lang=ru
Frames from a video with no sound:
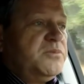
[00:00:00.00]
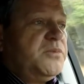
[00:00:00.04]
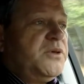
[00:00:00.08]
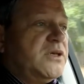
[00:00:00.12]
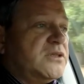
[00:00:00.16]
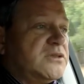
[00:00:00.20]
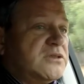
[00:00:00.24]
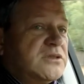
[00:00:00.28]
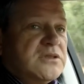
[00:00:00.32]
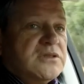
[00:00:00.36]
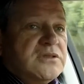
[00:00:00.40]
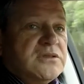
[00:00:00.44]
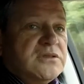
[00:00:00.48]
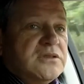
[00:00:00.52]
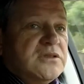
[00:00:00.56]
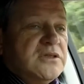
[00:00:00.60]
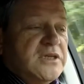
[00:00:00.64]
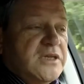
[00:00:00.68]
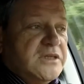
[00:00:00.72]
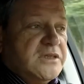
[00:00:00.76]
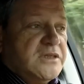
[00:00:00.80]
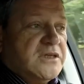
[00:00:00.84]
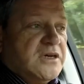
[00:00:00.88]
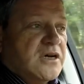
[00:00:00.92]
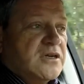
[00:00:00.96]
без
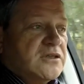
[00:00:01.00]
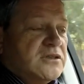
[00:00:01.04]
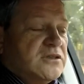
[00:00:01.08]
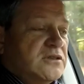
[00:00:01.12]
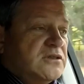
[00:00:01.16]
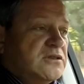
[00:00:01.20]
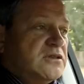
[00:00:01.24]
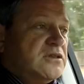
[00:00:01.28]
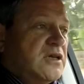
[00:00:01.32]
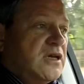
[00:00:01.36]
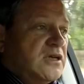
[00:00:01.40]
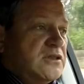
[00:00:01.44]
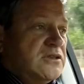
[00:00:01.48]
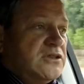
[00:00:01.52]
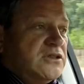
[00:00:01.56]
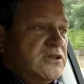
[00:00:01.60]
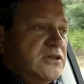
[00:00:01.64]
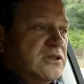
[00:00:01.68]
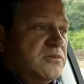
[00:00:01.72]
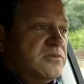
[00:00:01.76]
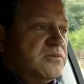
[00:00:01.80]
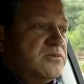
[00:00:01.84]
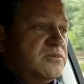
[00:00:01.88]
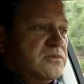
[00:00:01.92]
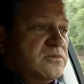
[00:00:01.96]
грин-карты, дать
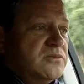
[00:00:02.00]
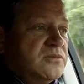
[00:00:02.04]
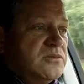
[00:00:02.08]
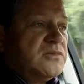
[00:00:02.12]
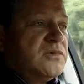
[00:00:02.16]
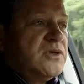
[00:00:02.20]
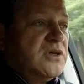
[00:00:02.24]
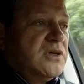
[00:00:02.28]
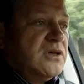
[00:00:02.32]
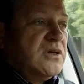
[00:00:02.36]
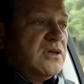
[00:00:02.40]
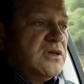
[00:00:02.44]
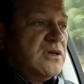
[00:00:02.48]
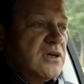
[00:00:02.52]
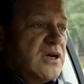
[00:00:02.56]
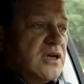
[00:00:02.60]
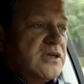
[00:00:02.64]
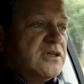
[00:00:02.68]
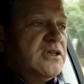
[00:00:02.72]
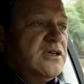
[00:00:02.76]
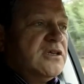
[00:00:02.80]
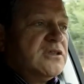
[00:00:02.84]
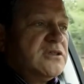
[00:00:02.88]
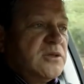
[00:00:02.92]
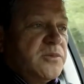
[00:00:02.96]
им
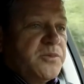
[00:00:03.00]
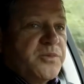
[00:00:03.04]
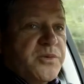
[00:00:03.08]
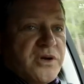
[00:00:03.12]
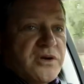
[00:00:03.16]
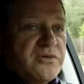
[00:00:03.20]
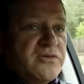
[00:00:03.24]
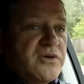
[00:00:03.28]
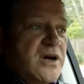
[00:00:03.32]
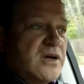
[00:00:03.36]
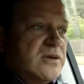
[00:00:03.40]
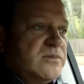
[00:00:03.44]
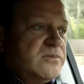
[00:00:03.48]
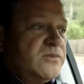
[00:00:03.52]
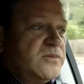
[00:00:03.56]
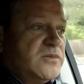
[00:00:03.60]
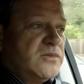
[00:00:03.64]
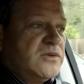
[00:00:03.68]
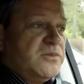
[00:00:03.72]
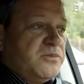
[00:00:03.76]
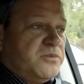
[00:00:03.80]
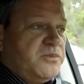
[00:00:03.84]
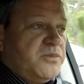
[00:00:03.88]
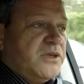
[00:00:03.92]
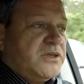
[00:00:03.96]
какие-то права
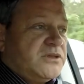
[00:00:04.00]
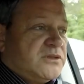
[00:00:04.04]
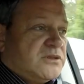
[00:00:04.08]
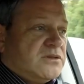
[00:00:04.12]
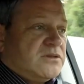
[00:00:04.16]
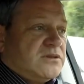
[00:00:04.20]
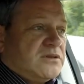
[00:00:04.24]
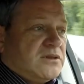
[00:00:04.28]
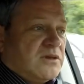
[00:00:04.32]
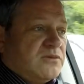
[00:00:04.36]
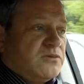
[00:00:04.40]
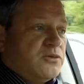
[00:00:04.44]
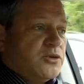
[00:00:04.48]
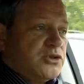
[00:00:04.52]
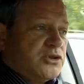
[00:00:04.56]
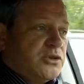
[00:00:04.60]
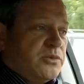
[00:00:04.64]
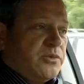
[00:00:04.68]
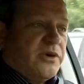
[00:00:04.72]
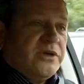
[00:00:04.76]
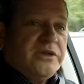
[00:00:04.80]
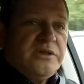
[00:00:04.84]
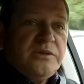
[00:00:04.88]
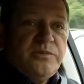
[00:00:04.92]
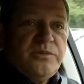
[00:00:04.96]
без того,
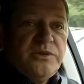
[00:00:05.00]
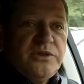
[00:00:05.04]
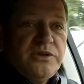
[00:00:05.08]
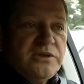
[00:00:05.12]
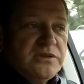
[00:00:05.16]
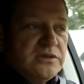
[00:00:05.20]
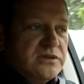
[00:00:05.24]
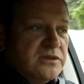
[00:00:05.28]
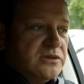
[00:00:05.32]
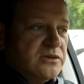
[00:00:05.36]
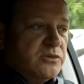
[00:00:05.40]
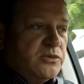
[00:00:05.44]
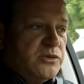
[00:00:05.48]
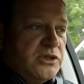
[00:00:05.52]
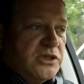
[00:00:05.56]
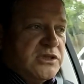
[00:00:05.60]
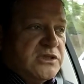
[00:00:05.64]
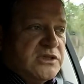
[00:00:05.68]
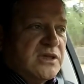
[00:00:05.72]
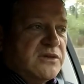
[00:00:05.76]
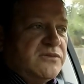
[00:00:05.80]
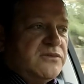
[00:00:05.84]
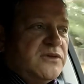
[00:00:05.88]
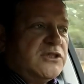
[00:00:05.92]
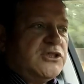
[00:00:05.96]
чтобы они были у
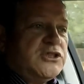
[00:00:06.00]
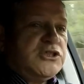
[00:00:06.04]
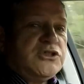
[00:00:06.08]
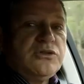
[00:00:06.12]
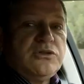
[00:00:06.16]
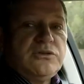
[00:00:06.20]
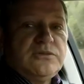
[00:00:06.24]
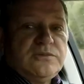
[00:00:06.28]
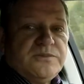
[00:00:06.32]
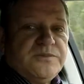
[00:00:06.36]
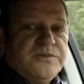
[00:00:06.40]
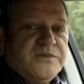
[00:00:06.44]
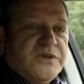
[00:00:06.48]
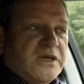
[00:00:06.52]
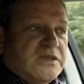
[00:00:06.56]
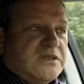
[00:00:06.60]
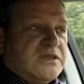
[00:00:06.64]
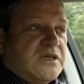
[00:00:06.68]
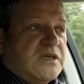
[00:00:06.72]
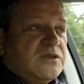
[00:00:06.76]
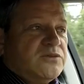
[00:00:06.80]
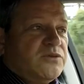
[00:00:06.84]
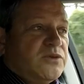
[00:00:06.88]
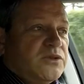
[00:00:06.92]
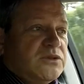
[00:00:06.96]
них навечно. А
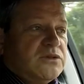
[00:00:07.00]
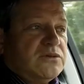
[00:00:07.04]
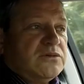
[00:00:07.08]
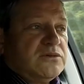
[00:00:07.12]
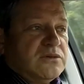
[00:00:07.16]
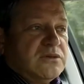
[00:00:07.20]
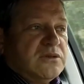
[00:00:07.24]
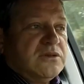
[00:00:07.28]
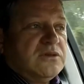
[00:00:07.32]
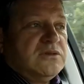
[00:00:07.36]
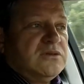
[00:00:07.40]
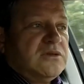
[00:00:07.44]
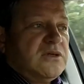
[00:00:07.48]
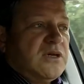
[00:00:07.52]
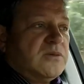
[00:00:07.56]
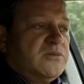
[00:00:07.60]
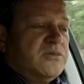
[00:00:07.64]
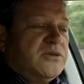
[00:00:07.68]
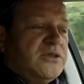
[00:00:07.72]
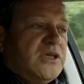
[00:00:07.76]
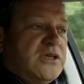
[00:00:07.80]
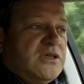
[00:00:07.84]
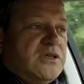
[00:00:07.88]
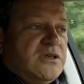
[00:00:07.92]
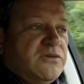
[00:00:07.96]
так вот, как
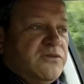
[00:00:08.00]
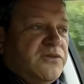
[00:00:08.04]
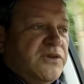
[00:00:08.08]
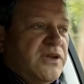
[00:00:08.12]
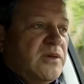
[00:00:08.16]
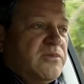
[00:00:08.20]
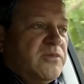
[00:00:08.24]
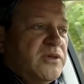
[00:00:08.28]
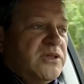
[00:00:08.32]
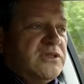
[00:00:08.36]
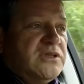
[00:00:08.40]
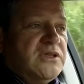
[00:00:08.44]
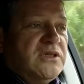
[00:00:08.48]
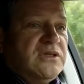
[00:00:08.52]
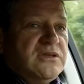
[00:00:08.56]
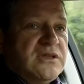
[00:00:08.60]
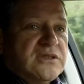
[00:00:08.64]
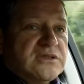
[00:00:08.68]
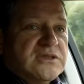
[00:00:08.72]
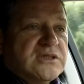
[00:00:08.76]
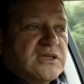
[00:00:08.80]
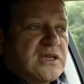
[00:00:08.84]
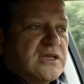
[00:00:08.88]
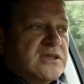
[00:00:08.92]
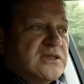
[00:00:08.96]
бы такие временные
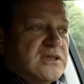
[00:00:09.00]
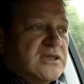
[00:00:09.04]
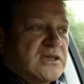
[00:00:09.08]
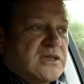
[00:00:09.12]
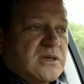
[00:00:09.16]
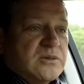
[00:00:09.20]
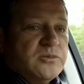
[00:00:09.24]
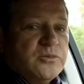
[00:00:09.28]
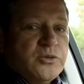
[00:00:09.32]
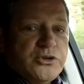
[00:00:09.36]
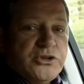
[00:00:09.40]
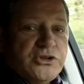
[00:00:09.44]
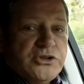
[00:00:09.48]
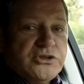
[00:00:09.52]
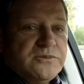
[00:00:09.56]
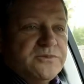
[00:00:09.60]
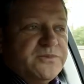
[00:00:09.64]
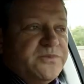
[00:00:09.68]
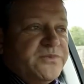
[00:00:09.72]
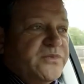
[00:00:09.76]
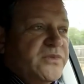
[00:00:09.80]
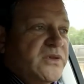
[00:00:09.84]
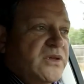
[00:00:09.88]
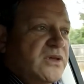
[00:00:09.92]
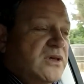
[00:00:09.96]
иностранные рабочие.
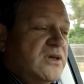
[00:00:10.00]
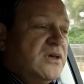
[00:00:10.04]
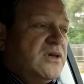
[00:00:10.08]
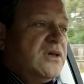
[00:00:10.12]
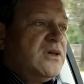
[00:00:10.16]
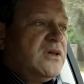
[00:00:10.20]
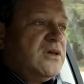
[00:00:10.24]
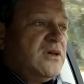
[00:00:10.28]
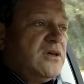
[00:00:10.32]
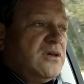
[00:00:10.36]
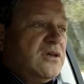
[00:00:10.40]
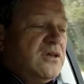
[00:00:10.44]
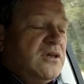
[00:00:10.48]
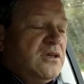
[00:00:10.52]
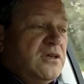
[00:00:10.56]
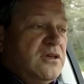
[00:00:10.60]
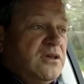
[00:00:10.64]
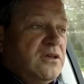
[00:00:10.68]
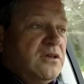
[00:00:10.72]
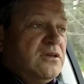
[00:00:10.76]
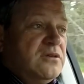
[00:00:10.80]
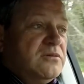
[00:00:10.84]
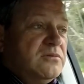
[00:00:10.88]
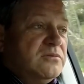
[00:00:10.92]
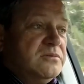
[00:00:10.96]

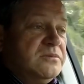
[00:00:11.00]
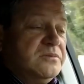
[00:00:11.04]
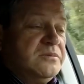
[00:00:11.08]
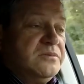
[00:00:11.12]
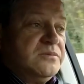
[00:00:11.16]
И,